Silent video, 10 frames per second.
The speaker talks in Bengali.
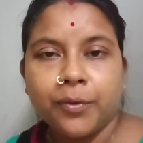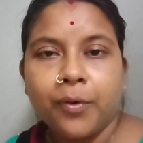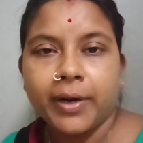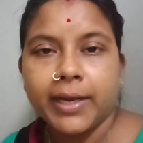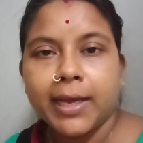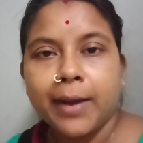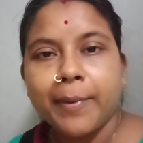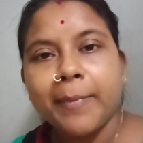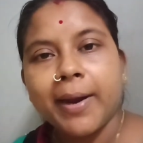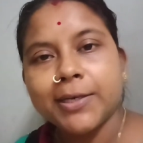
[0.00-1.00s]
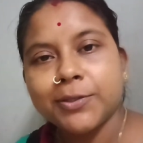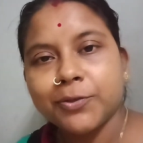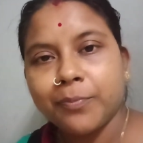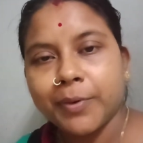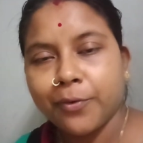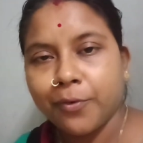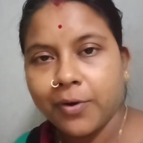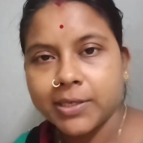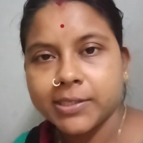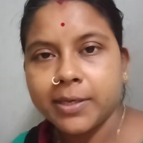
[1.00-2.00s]
তো অনেকে আমার মায়ের জন্য প্রেও
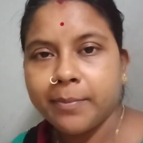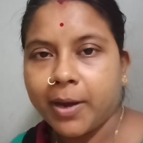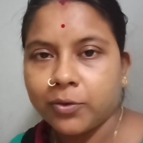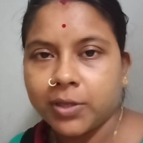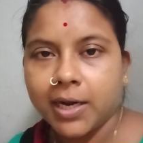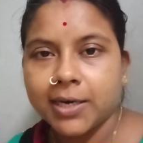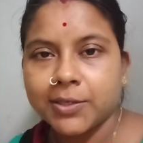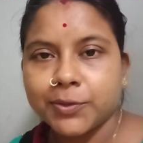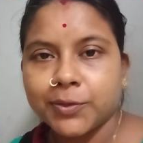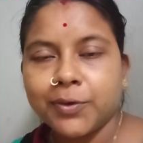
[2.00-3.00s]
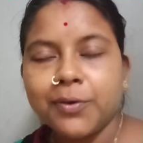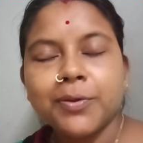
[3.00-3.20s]
করেছে ভালো থাকার জন্য